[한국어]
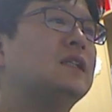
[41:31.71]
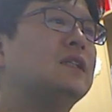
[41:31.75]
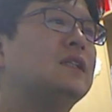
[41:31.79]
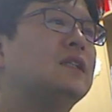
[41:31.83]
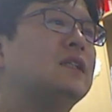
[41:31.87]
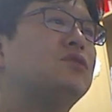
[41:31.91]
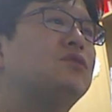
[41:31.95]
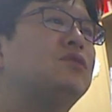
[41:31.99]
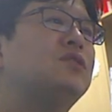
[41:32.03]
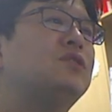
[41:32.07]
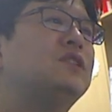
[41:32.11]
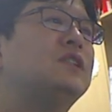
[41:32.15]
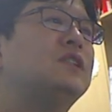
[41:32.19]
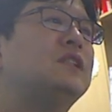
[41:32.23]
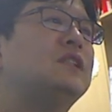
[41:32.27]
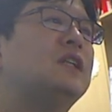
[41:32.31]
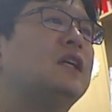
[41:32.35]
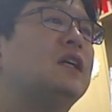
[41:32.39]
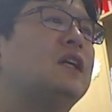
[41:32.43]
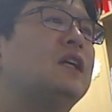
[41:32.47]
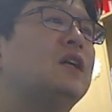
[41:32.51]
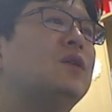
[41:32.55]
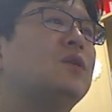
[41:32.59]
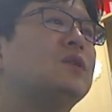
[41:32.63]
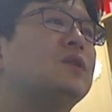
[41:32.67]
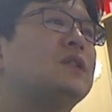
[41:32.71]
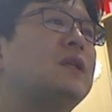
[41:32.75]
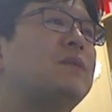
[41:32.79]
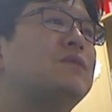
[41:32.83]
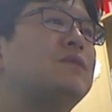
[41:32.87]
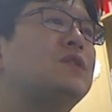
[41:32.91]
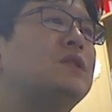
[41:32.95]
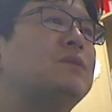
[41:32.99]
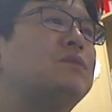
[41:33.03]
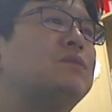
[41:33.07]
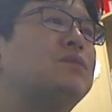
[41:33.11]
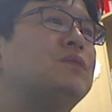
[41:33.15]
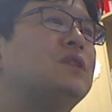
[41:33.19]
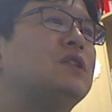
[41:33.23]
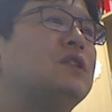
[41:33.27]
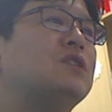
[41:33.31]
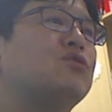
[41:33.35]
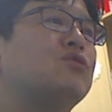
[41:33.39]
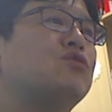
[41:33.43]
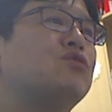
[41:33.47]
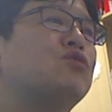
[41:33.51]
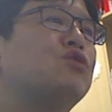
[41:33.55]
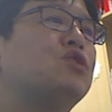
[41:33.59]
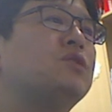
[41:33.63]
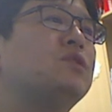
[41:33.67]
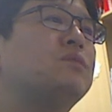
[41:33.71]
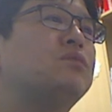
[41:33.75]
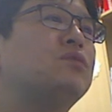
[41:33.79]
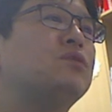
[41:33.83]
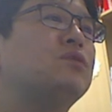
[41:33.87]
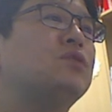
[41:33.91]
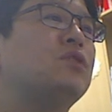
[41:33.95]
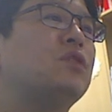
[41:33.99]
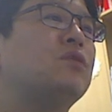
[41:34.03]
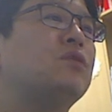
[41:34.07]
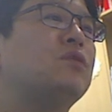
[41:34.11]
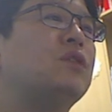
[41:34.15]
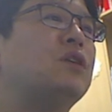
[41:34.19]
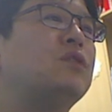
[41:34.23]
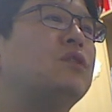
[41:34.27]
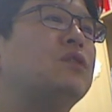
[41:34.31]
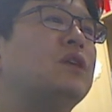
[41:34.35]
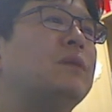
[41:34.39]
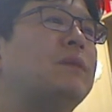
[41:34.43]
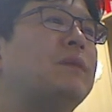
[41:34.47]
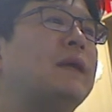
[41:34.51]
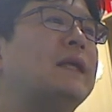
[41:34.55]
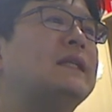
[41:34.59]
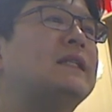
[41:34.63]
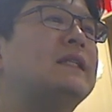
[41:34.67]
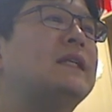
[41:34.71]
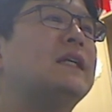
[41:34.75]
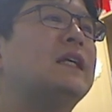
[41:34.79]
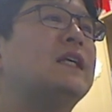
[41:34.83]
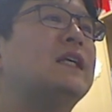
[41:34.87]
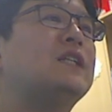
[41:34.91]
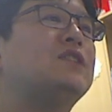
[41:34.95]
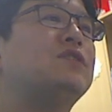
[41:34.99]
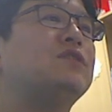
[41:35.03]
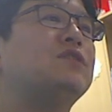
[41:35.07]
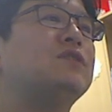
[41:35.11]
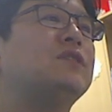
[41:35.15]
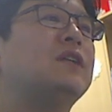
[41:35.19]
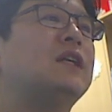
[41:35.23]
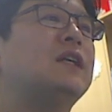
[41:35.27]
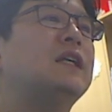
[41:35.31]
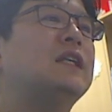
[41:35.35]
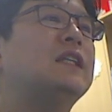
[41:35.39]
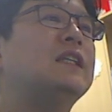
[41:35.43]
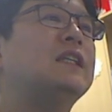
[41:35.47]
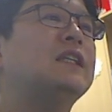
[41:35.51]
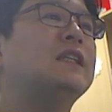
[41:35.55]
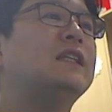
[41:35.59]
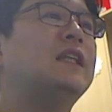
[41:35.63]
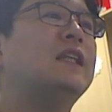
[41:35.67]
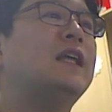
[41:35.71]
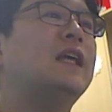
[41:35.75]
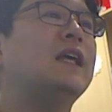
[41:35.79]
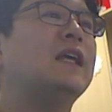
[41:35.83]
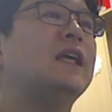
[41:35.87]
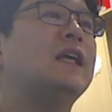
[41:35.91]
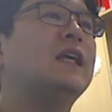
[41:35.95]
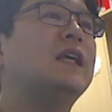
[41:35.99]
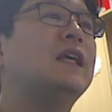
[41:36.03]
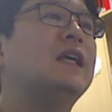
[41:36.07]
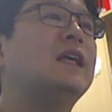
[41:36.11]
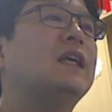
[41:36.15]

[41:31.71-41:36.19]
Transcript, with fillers: 수술 시작하고 30분에서 90분 경과 후에 발생할 수가 있는데